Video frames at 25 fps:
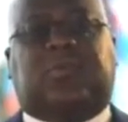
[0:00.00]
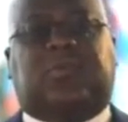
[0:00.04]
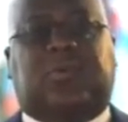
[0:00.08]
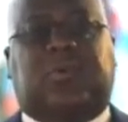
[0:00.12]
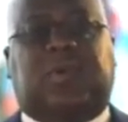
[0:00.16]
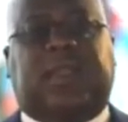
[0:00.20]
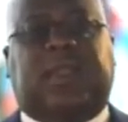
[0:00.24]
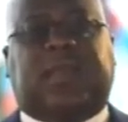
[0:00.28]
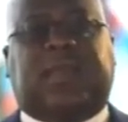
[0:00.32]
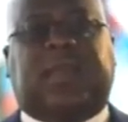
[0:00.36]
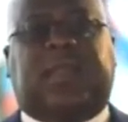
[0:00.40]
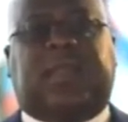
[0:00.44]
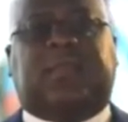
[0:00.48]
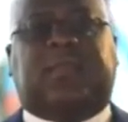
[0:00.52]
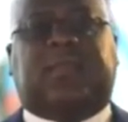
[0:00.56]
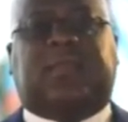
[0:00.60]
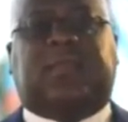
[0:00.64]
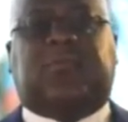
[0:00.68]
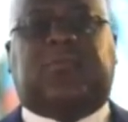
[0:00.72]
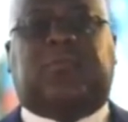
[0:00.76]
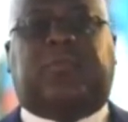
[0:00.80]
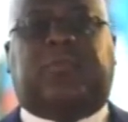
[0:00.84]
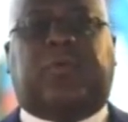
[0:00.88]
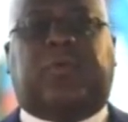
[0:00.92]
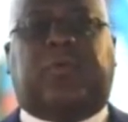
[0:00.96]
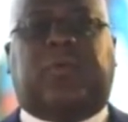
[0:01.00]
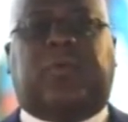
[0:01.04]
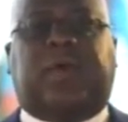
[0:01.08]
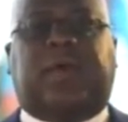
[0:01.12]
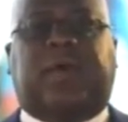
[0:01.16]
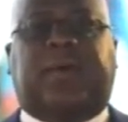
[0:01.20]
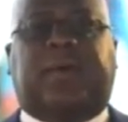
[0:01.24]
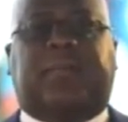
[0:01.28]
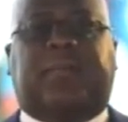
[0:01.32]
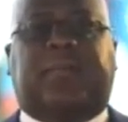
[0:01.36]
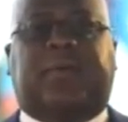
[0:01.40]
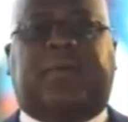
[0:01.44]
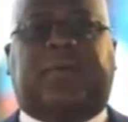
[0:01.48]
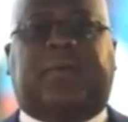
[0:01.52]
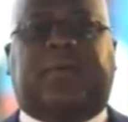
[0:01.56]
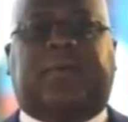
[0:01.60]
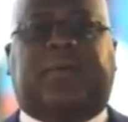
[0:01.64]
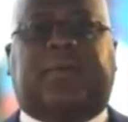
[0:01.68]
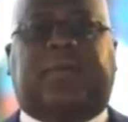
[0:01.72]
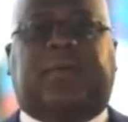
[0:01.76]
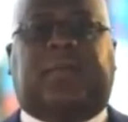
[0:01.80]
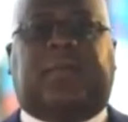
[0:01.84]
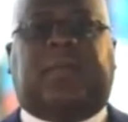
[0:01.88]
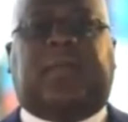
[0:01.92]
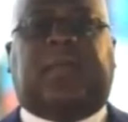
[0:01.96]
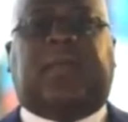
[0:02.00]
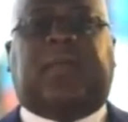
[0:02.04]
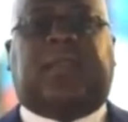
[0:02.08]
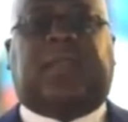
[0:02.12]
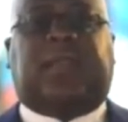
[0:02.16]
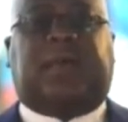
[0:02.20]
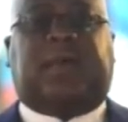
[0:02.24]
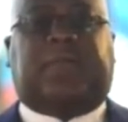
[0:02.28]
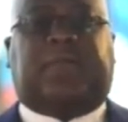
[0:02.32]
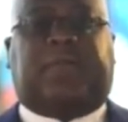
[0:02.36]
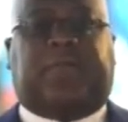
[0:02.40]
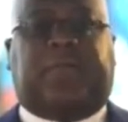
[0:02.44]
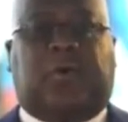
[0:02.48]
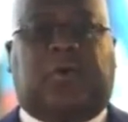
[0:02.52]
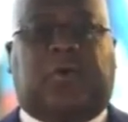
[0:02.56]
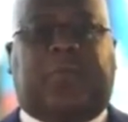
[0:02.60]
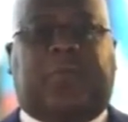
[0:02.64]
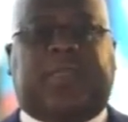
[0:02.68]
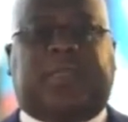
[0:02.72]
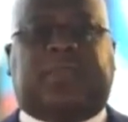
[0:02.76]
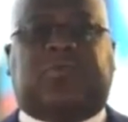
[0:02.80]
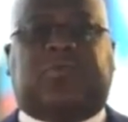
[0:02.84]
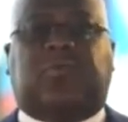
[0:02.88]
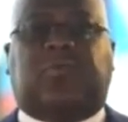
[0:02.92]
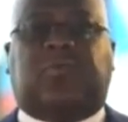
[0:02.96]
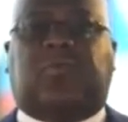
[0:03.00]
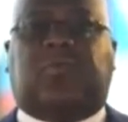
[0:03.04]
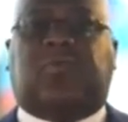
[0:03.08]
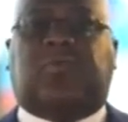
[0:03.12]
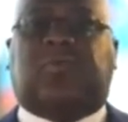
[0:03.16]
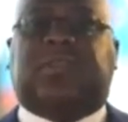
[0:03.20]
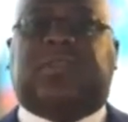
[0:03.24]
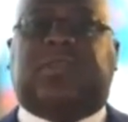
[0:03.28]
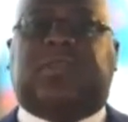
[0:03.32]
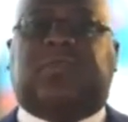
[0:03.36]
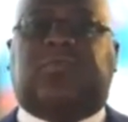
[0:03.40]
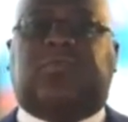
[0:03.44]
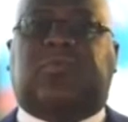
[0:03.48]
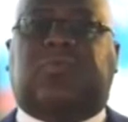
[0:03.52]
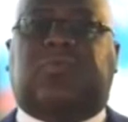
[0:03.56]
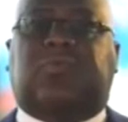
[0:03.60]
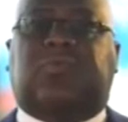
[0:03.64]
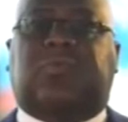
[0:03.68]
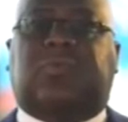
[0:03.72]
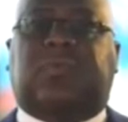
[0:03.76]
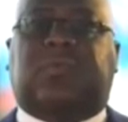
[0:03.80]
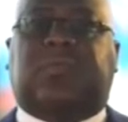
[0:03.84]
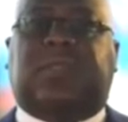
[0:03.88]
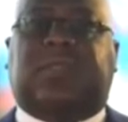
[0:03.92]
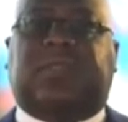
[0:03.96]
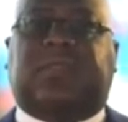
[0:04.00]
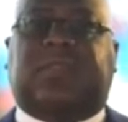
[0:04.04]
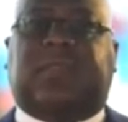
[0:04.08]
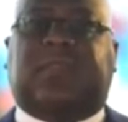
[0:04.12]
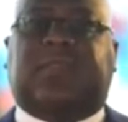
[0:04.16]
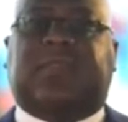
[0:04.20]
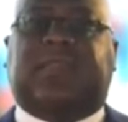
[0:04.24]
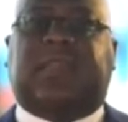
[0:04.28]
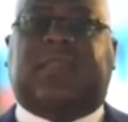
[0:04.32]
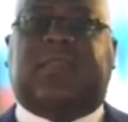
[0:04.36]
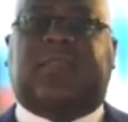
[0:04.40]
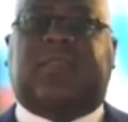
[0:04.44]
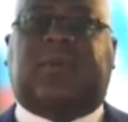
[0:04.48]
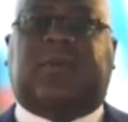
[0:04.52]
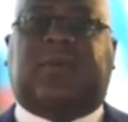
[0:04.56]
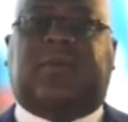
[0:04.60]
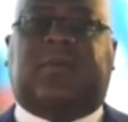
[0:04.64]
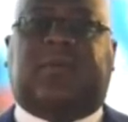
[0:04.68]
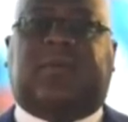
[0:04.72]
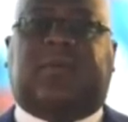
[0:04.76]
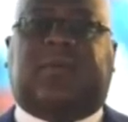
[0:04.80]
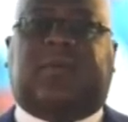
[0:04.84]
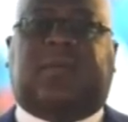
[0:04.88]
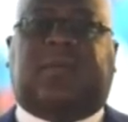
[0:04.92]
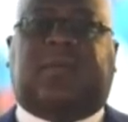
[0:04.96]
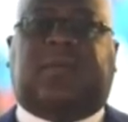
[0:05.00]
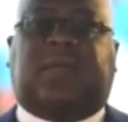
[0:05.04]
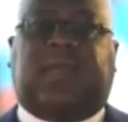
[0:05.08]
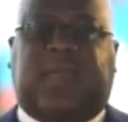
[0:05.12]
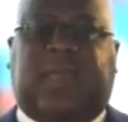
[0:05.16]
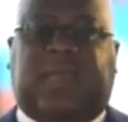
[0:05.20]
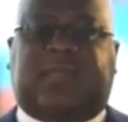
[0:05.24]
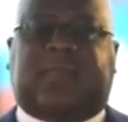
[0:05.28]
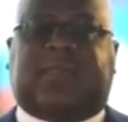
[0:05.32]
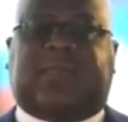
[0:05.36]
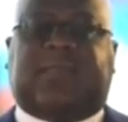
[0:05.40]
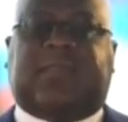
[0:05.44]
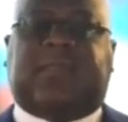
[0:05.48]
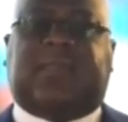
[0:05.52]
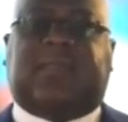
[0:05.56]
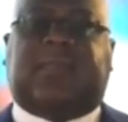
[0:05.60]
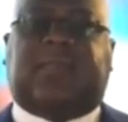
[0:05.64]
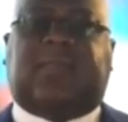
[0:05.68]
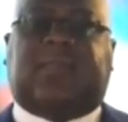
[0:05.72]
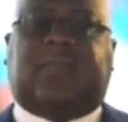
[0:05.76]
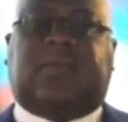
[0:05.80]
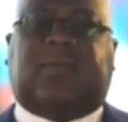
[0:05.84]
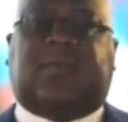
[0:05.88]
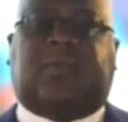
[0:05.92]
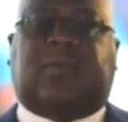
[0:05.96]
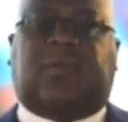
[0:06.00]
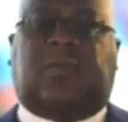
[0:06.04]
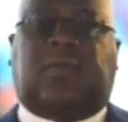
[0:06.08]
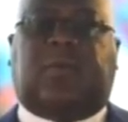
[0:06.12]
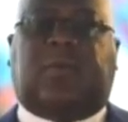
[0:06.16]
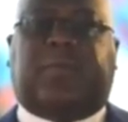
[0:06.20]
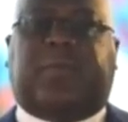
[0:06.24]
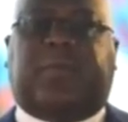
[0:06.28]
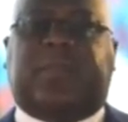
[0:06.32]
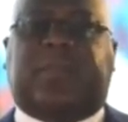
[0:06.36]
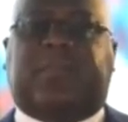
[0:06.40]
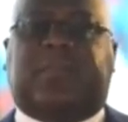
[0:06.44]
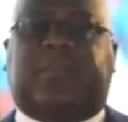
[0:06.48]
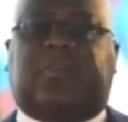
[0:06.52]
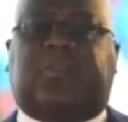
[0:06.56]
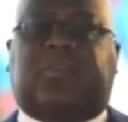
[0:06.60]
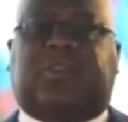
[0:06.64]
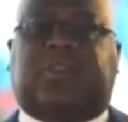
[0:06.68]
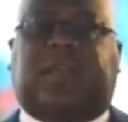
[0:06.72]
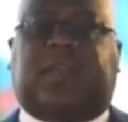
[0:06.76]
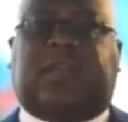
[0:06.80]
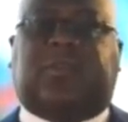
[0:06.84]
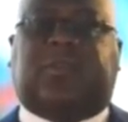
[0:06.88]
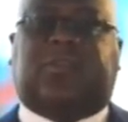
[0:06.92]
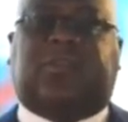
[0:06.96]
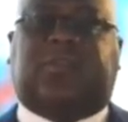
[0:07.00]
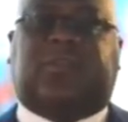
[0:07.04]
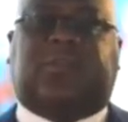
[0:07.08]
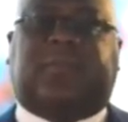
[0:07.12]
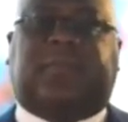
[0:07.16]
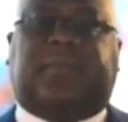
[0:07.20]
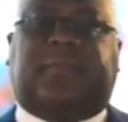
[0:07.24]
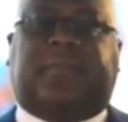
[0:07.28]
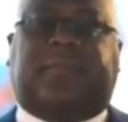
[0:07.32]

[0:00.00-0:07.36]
de la qualité du programme, la formation continue des enseignants ainsi que leur prise en charge.